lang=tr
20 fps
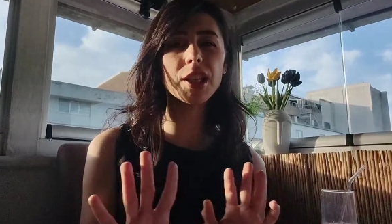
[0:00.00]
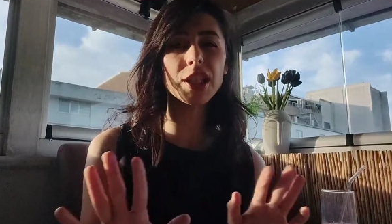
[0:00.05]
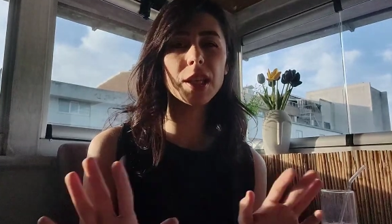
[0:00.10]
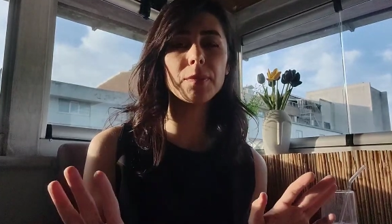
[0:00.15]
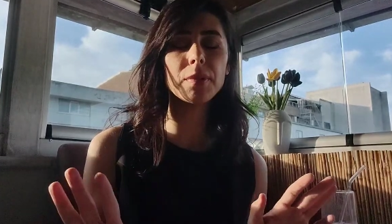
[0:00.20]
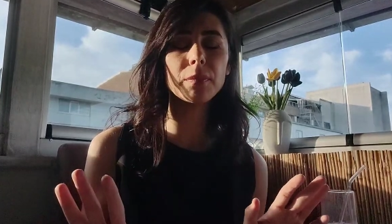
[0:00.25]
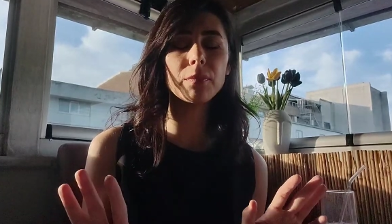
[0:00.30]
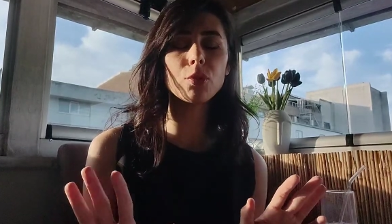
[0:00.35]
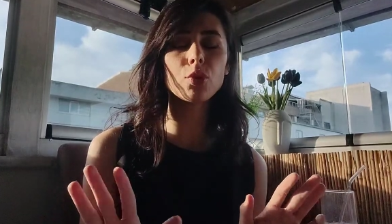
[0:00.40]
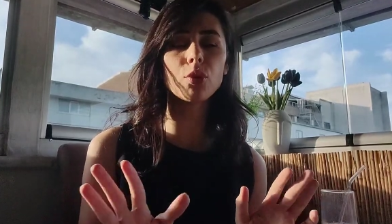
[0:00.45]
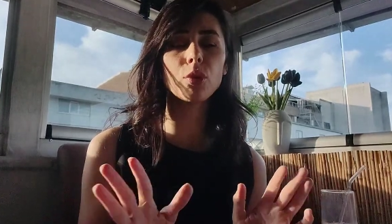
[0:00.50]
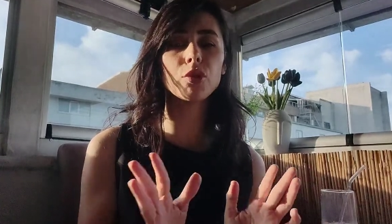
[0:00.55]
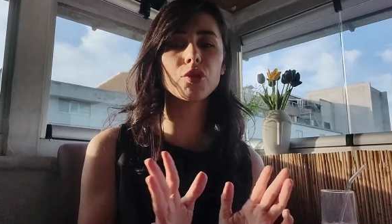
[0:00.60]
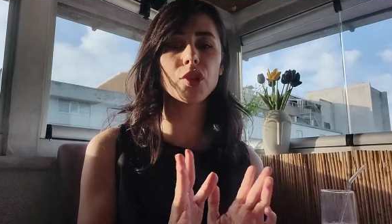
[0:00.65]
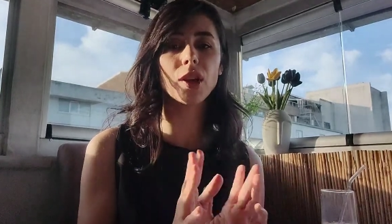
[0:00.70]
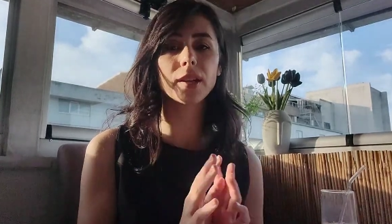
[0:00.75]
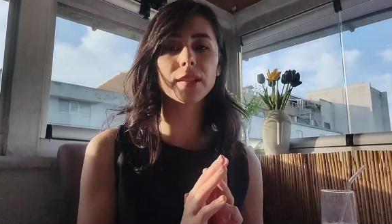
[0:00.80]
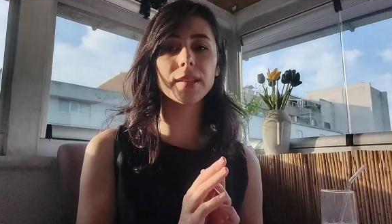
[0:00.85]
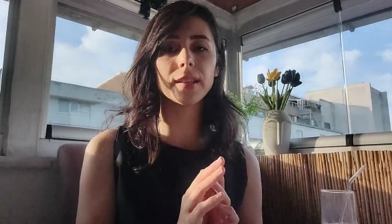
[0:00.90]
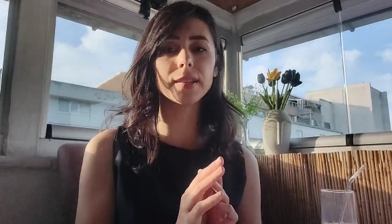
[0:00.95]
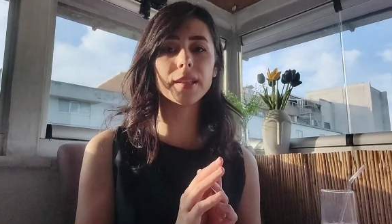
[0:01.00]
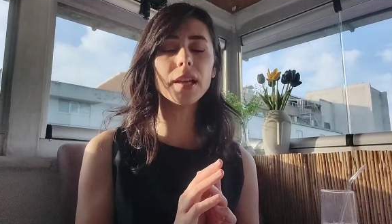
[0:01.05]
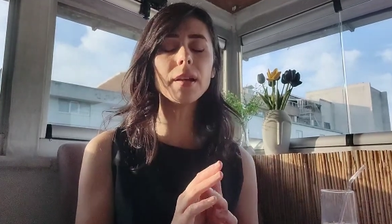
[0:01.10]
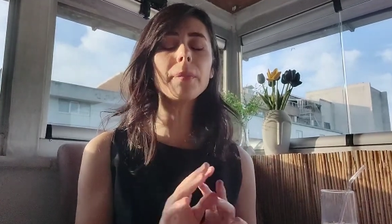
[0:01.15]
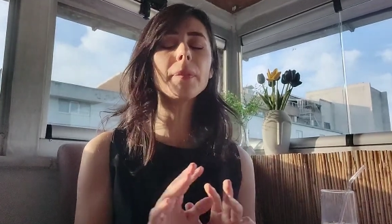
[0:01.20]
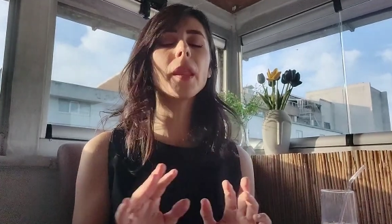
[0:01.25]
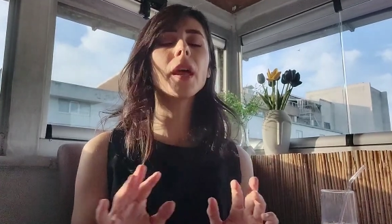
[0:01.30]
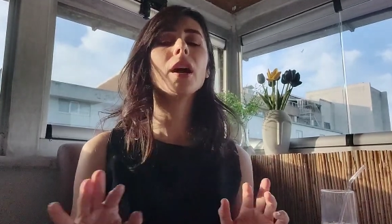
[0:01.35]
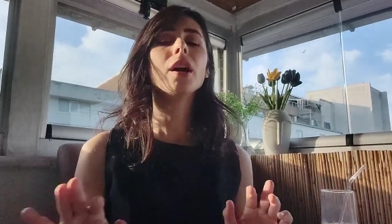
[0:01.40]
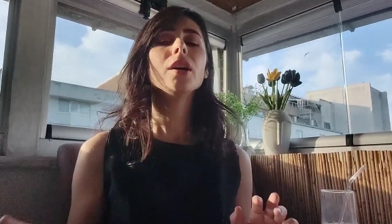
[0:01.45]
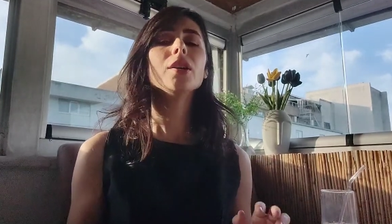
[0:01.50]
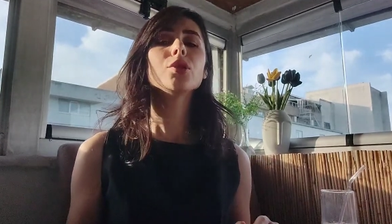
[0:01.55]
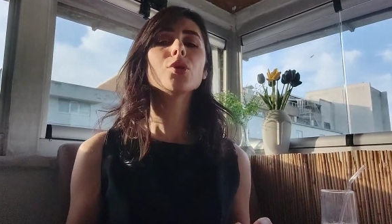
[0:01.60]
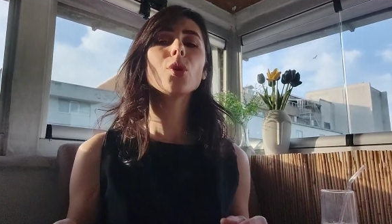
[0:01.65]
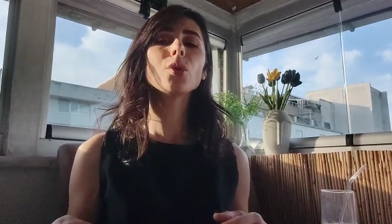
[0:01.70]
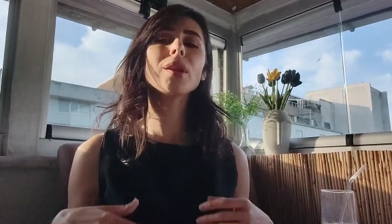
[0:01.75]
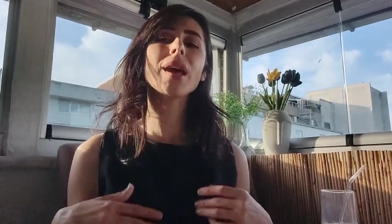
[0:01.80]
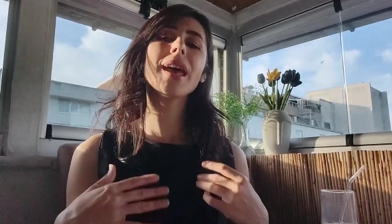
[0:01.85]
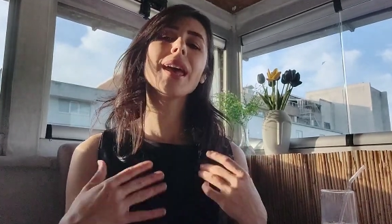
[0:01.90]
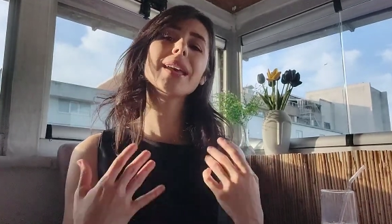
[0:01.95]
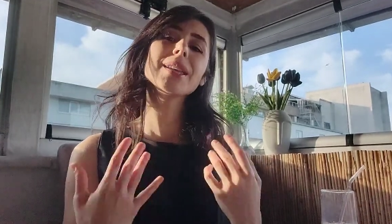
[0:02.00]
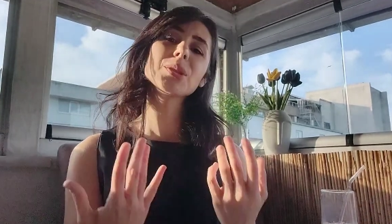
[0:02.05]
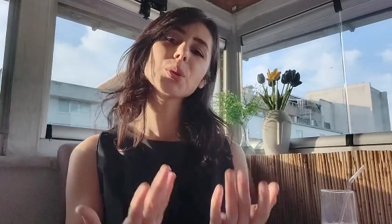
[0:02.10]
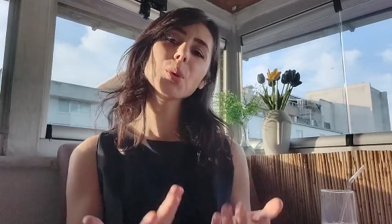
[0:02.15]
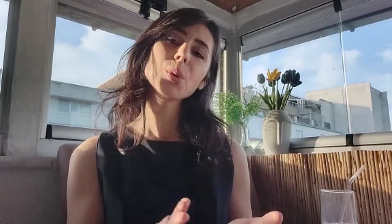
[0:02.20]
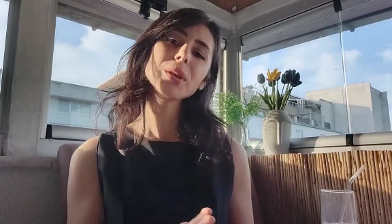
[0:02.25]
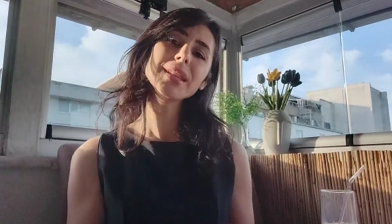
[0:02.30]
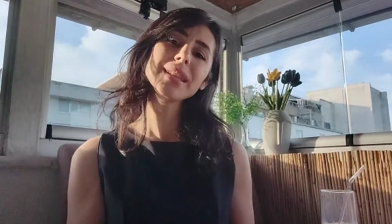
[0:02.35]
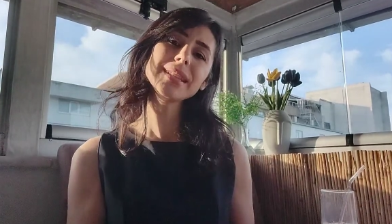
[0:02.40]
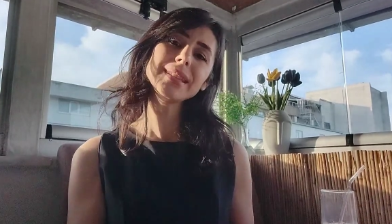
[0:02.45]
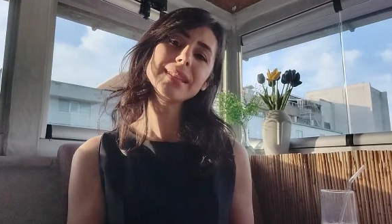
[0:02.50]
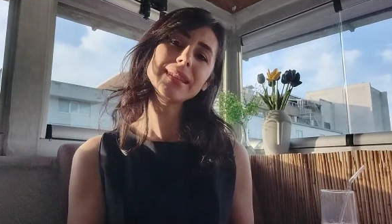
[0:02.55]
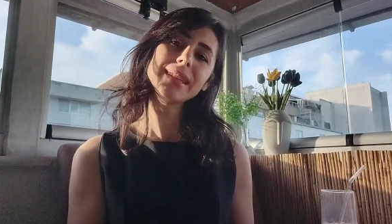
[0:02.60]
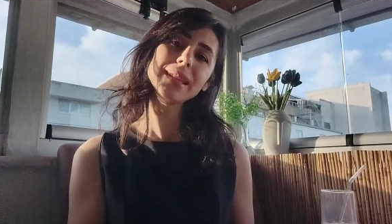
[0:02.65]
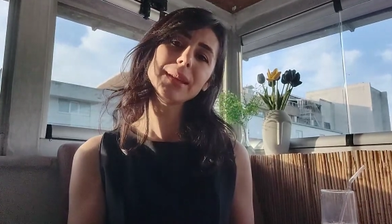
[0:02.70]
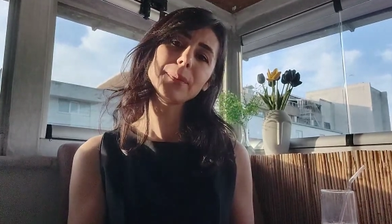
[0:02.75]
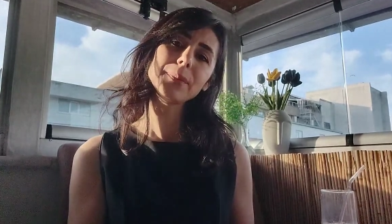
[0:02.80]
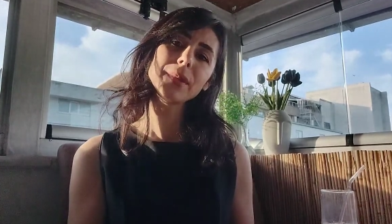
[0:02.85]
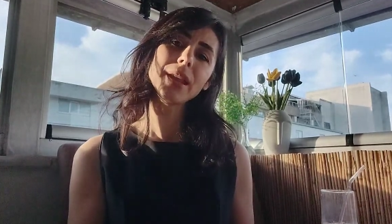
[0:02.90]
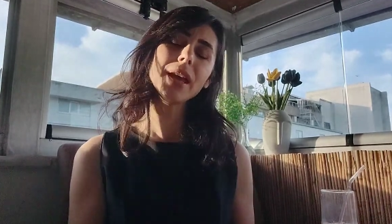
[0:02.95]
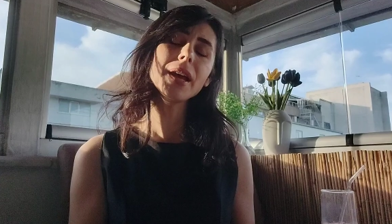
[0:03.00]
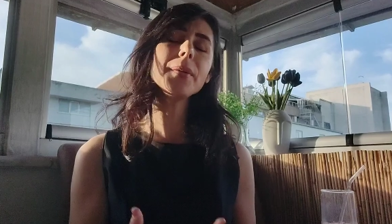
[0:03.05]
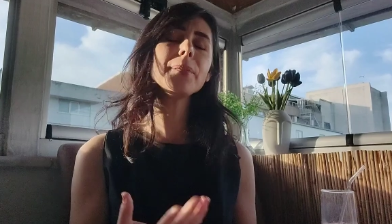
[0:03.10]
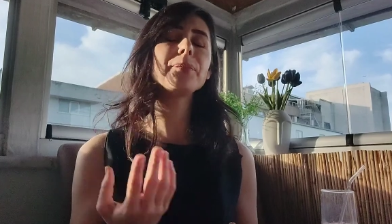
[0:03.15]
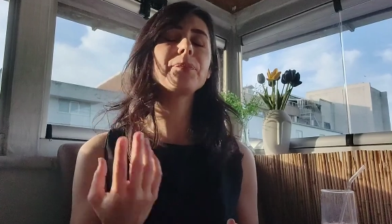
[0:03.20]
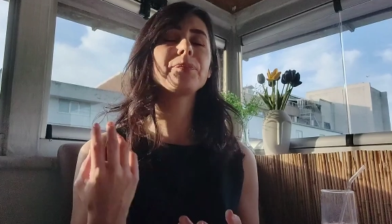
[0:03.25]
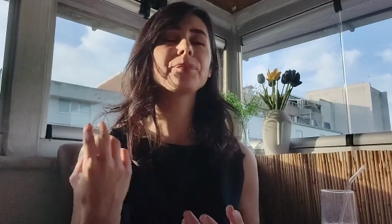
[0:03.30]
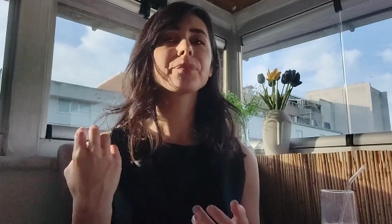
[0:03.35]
şey bitmiş olacak dedi. Sonra en son gittiğimde